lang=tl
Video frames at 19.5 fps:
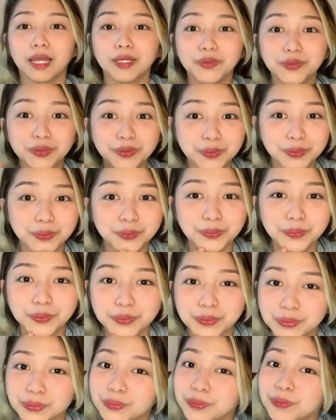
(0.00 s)
ayun yung
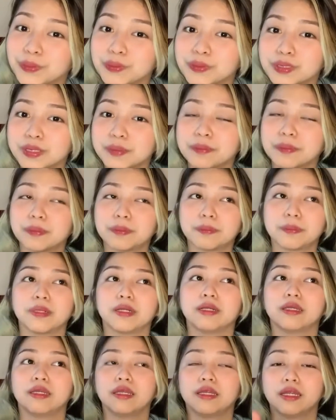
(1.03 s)
gusto ko sa
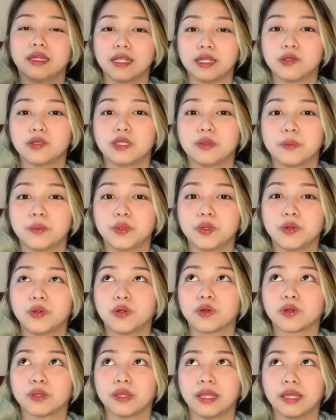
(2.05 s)
pagigray ko ng buhok.
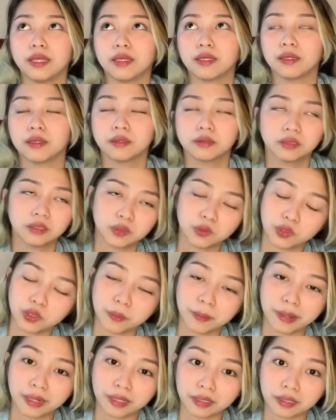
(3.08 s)
Like, siguro
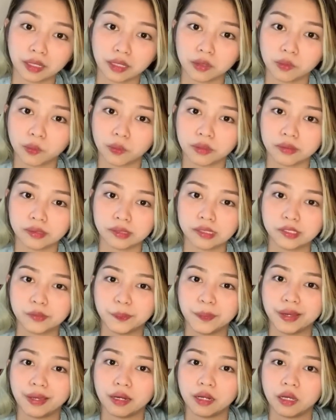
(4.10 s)
mga 10 washes,
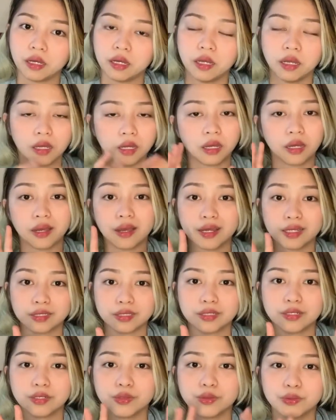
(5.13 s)
parang
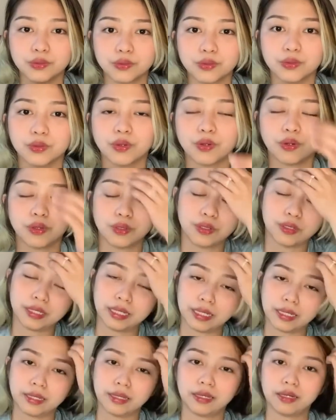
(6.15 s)
ashy yung color ng
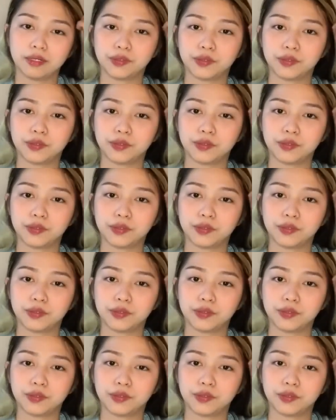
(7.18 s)
hair